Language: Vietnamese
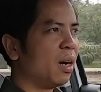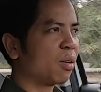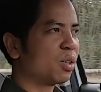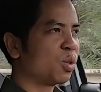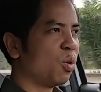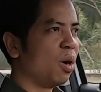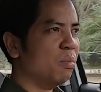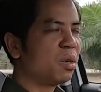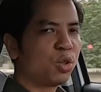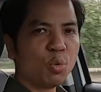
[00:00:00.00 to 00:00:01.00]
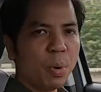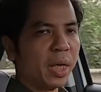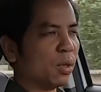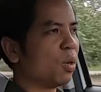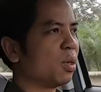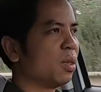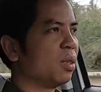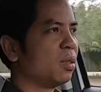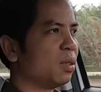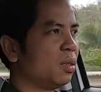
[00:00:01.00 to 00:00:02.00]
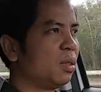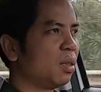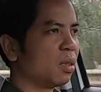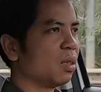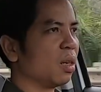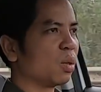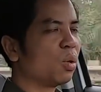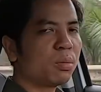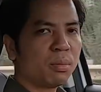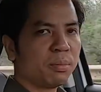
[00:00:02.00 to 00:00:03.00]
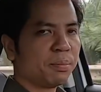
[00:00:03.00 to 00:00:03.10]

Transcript: vậy là con số ở mức trung bình thôi, chứ chưa thực sự là tốt.